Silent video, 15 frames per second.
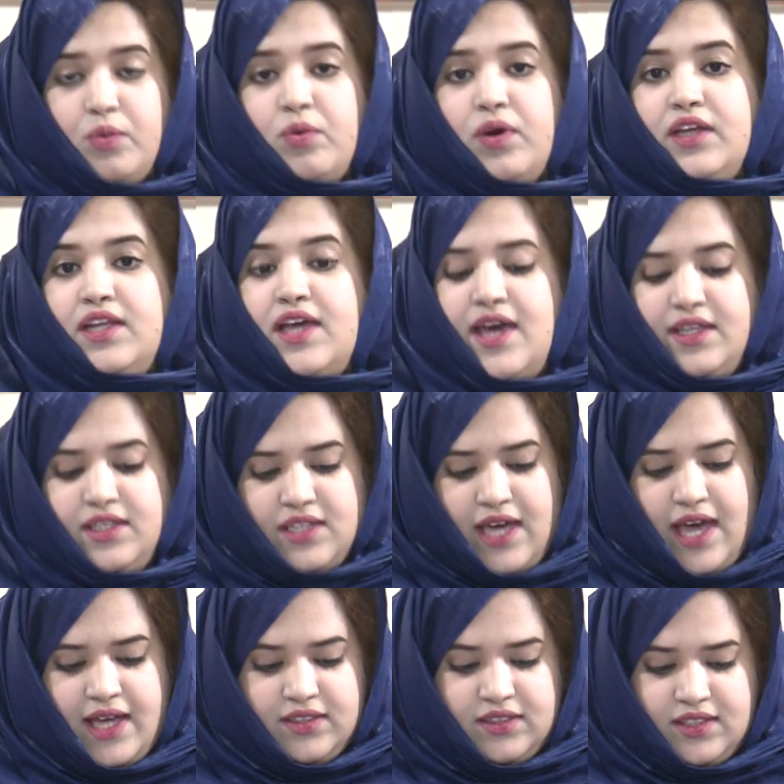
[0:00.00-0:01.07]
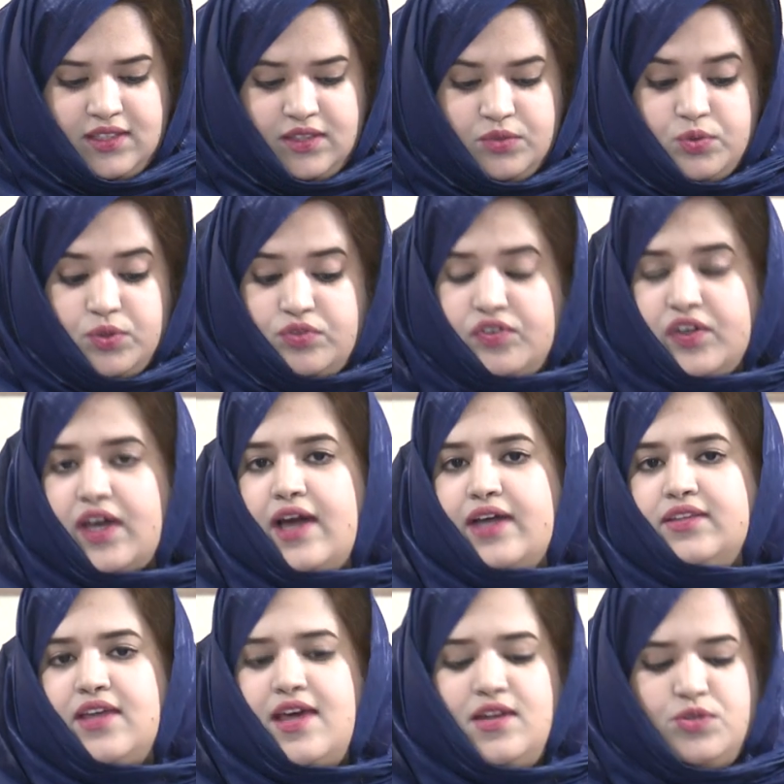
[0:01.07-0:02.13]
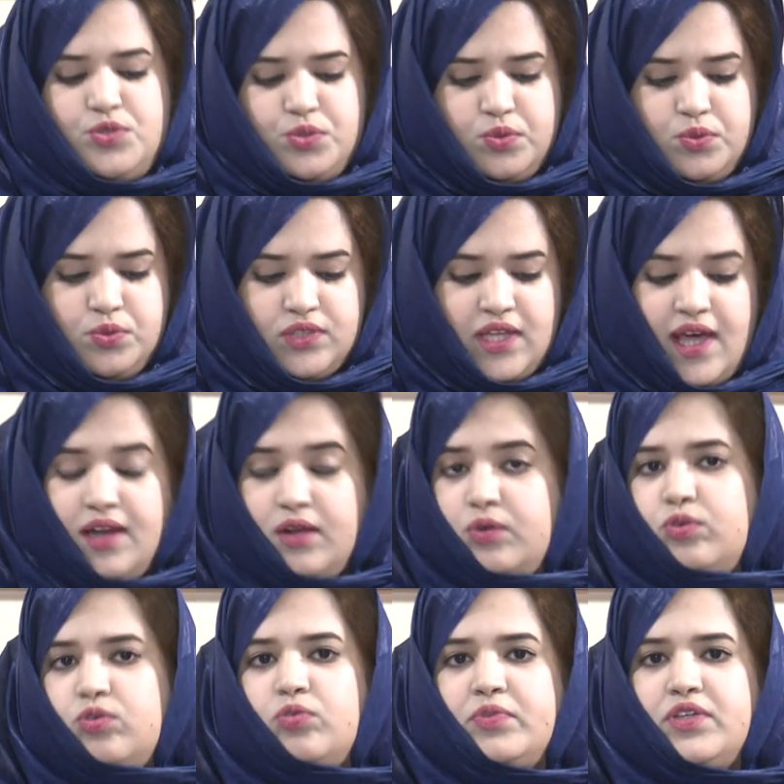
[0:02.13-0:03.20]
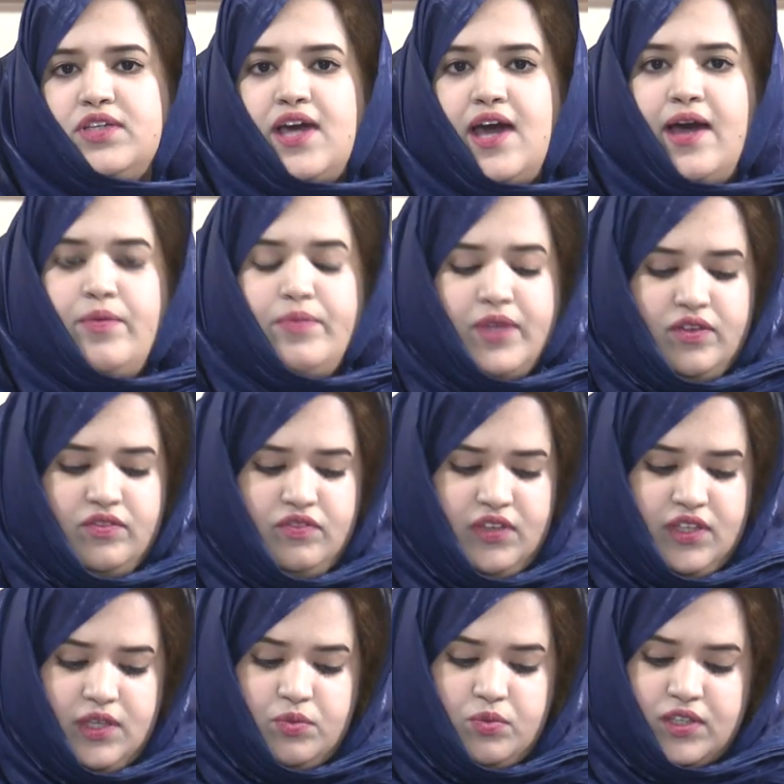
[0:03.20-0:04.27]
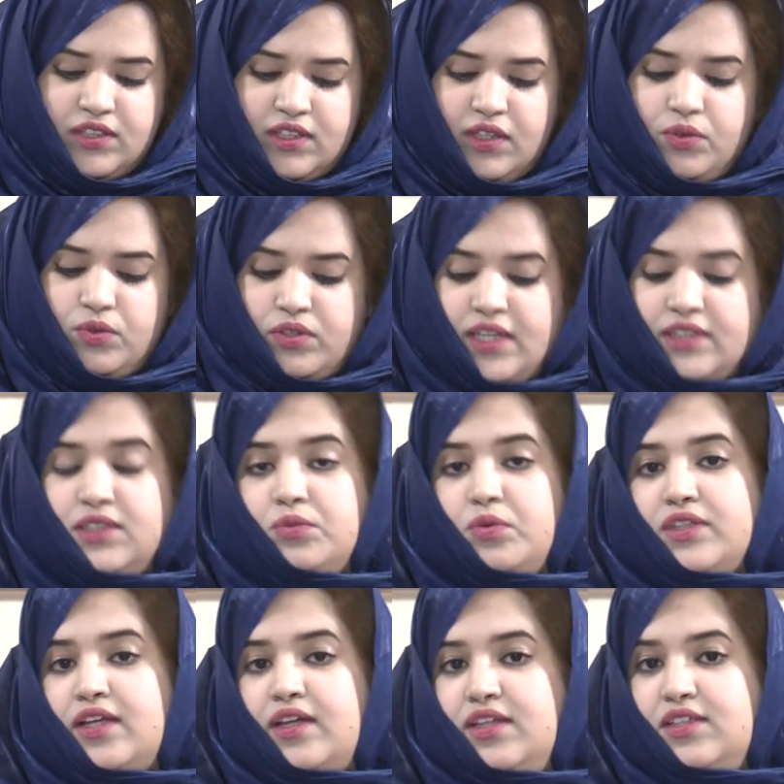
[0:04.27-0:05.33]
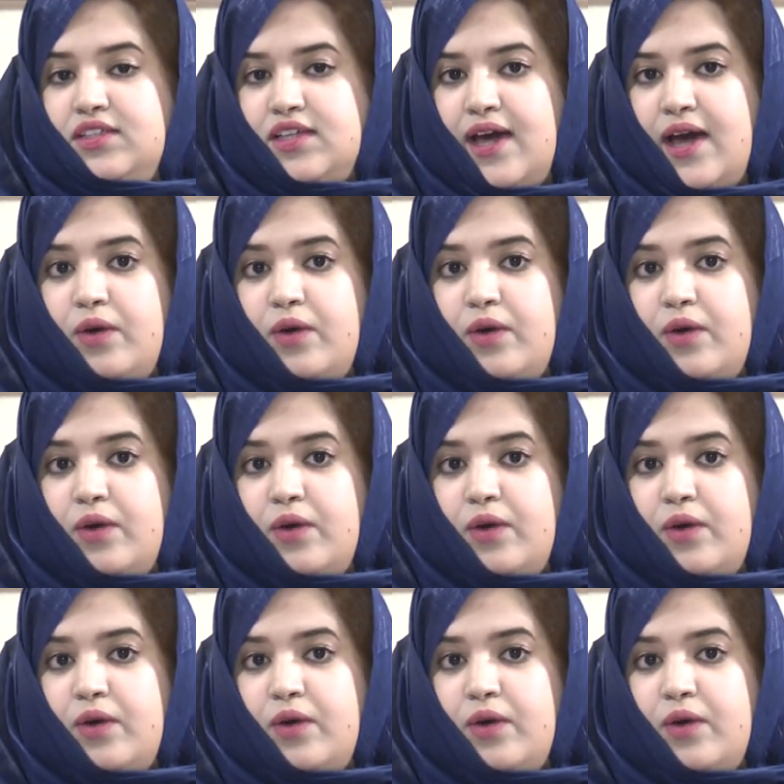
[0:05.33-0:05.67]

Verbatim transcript: وإلى أي حد وفقت الجهود الحكومية في وضع رؤية وطنية